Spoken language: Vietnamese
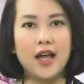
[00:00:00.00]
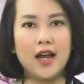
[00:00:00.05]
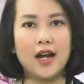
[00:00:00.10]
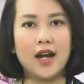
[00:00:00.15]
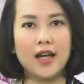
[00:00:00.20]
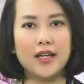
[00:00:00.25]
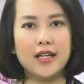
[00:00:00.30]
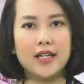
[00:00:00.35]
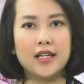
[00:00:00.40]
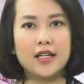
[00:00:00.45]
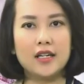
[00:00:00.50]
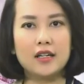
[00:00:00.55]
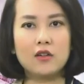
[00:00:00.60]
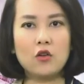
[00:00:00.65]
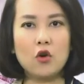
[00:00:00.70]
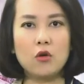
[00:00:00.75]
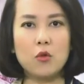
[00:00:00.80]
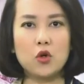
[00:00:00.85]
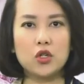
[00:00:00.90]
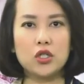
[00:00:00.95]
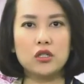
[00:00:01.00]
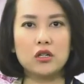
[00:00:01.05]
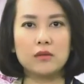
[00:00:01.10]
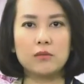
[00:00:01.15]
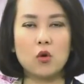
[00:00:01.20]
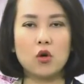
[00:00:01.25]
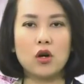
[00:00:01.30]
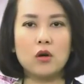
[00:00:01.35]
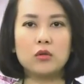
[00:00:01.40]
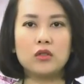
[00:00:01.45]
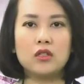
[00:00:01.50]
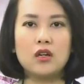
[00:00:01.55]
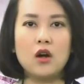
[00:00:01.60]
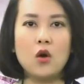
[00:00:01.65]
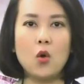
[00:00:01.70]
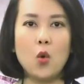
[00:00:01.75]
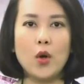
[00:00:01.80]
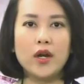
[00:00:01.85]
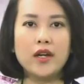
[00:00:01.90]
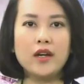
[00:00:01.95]
là ý kiến của Bộ trưởng Bộ Công Thương
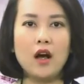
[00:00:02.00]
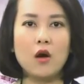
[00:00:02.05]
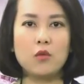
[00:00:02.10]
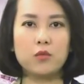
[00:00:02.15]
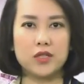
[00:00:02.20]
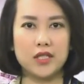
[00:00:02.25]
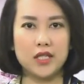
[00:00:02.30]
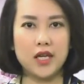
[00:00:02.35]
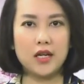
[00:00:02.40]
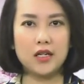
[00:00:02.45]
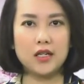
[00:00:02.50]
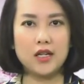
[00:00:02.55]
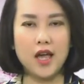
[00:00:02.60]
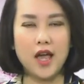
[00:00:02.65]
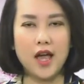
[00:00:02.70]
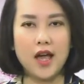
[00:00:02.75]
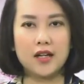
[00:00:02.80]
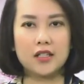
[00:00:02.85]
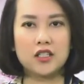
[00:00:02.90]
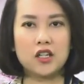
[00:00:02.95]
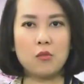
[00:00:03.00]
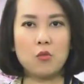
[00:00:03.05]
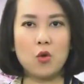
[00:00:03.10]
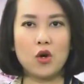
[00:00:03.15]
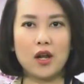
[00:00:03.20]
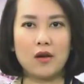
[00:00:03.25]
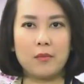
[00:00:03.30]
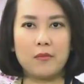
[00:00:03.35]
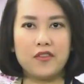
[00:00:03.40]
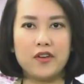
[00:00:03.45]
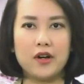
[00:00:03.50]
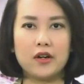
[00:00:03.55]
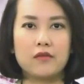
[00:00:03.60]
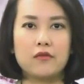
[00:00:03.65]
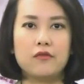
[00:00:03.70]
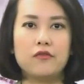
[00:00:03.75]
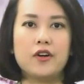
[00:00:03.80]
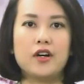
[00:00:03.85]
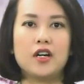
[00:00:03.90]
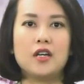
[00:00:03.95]
Nguyễn Hồng Diên trong buổi làm việc
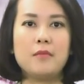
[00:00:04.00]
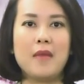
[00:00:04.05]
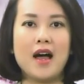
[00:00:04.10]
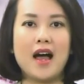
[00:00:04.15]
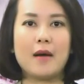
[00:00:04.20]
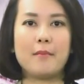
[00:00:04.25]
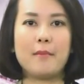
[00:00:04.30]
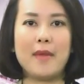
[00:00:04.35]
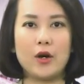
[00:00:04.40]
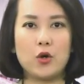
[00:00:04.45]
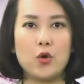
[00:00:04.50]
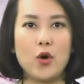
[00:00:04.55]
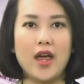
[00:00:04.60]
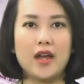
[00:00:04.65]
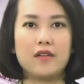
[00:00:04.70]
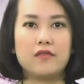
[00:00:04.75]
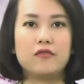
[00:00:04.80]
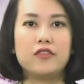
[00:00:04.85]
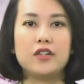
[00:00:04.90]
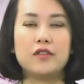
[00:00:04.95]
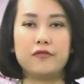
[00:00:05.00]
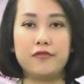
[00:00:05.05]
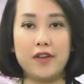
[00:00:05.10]
với bà Manuel V.